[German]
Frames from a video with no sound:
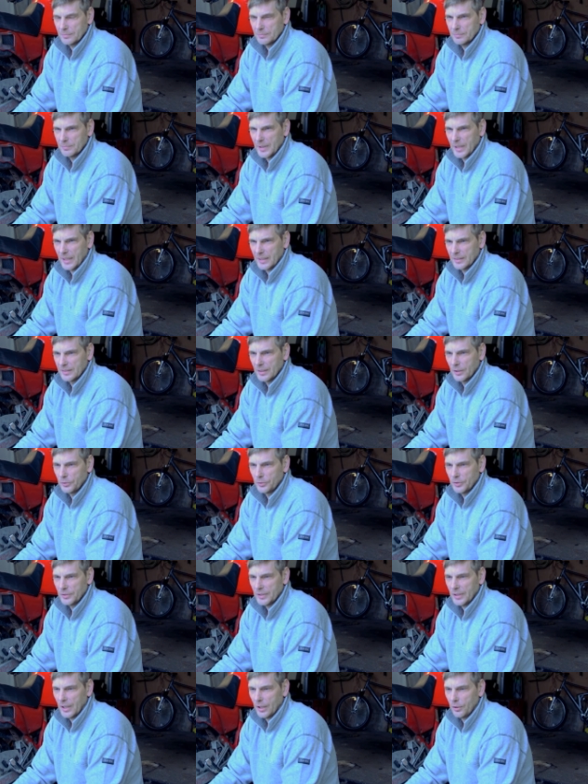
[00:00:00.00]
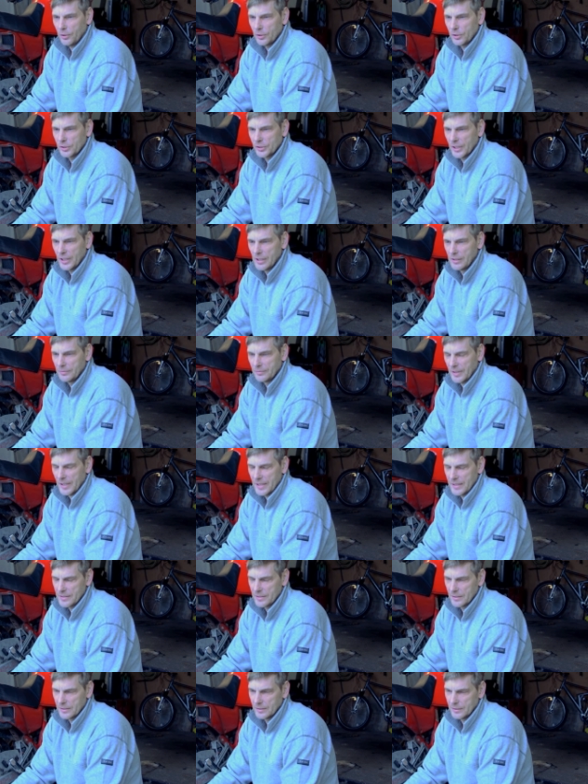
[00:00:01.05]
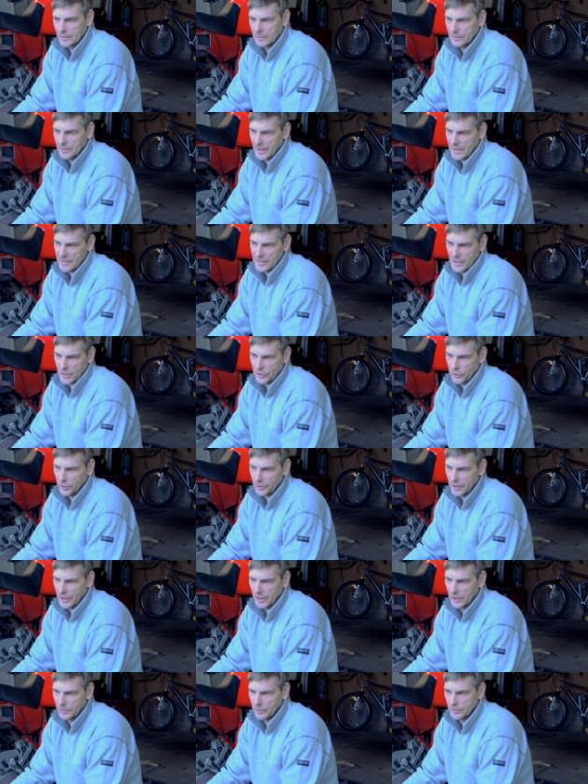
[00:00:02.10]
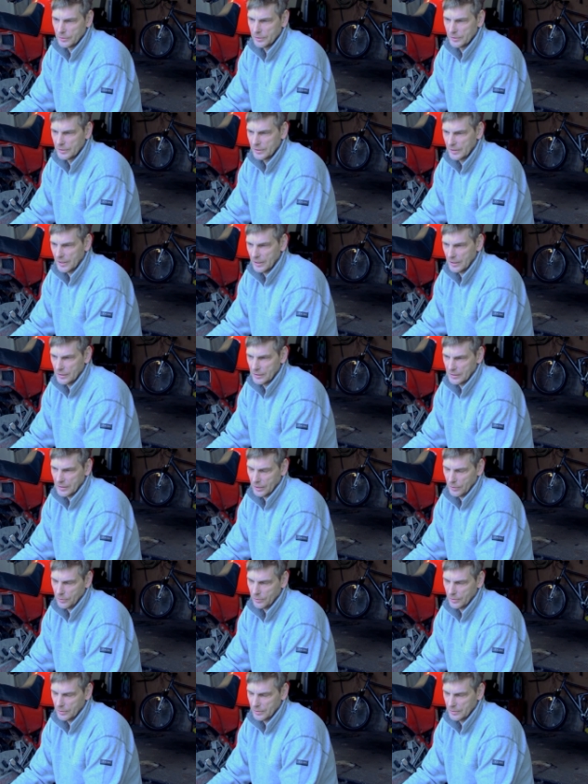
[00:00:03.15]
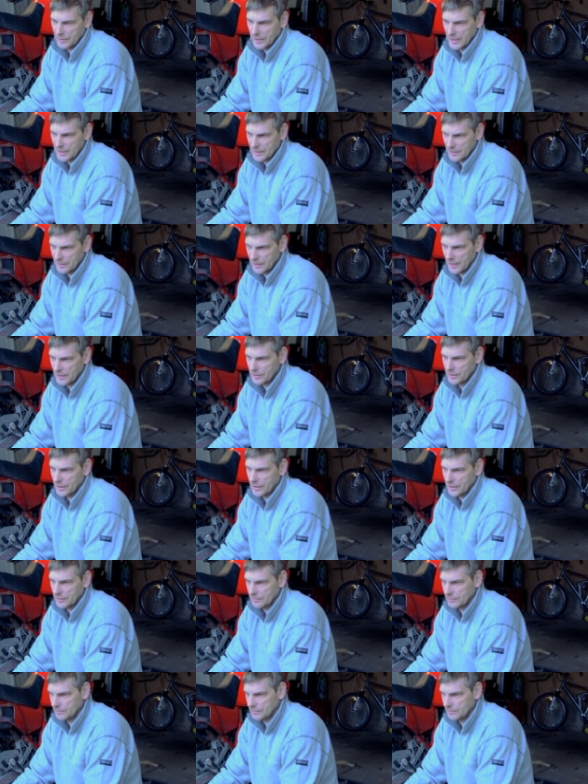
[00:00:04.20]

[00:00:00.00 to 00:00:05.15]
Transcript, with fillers: wir hatten da unten auch stellenweise nasse Schotter und halt auch nasse